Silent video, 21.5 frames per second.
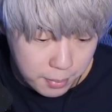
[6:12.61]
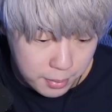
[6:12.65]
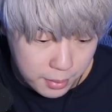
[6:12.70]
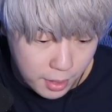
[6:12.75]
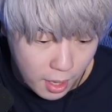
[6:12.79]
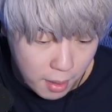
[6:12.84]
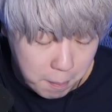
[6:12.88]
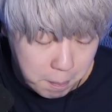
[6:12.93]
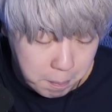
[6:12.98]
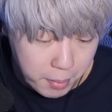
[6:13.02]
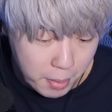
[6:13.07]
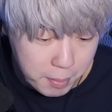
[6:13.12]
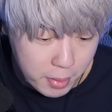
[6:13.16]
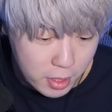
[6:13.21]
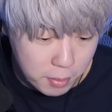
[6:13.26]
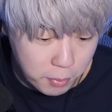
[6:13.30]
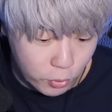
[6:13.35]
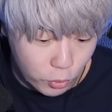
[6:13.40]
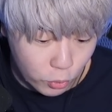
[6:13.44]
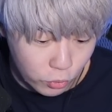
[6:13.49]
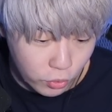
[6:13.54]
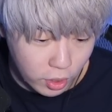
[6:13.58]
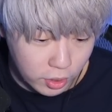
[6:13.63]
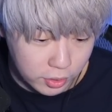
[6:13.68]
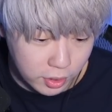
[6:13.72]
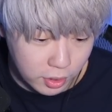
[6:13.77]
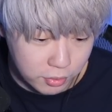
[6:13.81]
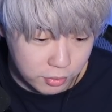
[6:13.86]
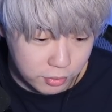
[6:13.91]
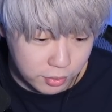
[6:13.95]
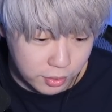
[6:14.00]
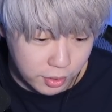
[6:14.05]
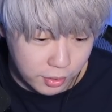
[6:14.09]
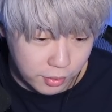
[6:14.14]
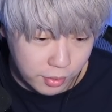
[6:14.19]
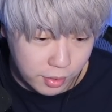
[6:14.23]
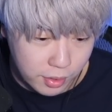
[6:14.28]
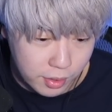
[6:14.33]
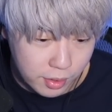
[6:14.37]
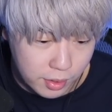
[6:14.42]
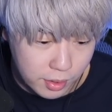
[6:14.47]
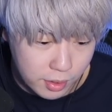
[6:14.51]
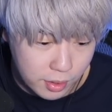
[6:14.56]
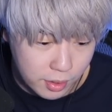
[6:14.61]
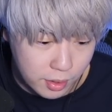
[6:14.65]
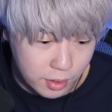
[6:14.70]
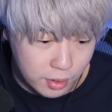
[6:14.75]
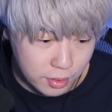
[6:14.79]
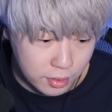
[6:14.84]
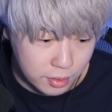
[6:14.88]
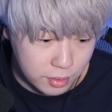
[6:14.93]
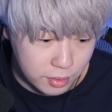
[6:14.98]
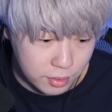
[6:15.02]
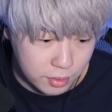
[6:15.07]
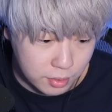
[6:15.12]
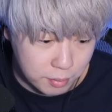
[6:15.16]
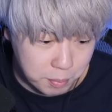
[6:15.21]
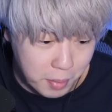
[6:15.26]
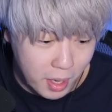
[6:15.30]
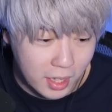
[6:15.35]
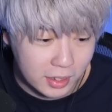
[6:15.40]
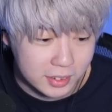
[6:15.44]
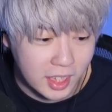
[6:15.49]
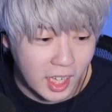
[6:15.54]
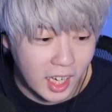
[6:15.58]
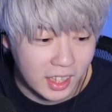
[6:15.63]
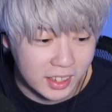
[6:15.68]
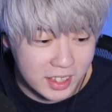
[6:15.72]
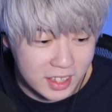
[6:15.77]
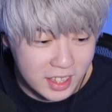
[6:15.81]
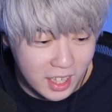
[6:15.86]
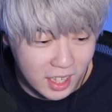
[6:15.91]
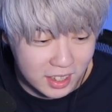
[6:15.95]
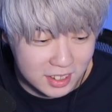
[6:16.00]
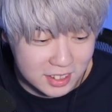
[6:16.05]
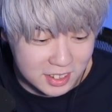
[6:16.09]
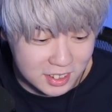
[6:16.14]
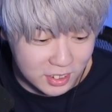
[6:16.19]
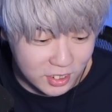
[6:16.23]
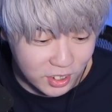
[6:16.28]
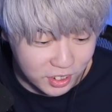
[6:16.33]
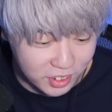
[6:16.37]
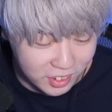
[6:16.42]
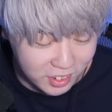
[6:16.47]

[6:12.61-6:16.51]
タンパベイもよく当たるんだよなまたディアス